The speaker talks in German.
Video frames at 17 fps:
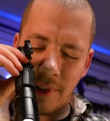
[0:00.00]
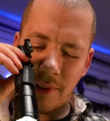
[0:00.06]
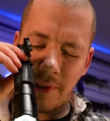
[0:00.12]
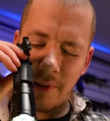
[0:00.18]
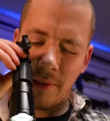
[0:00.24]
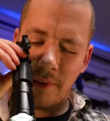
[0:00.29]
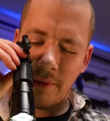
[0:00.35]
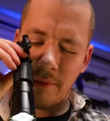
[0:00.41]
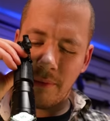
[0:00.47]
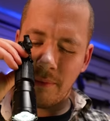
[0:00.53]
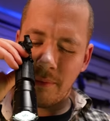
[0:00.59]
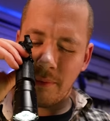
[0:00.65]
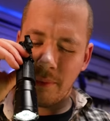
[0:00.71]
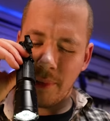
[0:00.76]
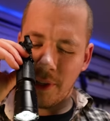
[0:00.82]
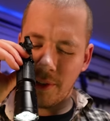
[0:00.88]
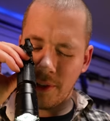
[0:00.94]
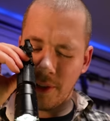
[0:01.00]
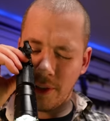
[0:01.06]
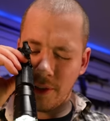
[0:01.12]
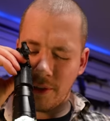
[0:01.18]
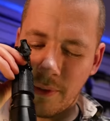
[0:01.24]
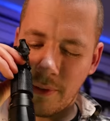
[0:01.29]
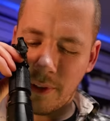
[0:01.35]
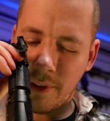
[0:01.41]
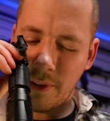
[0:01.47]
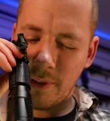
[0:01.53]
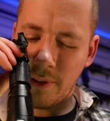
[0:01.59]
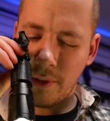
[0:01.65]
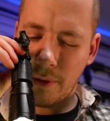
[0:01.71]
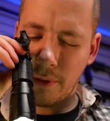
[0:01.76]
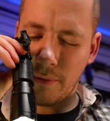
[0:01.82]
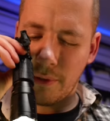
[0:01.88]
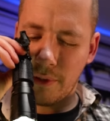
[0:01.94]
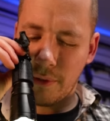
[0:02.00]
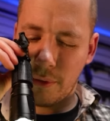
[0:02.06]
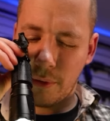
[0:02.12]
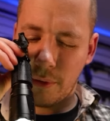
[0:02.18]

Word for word: Da ist Plastik und dann ist da irgendwas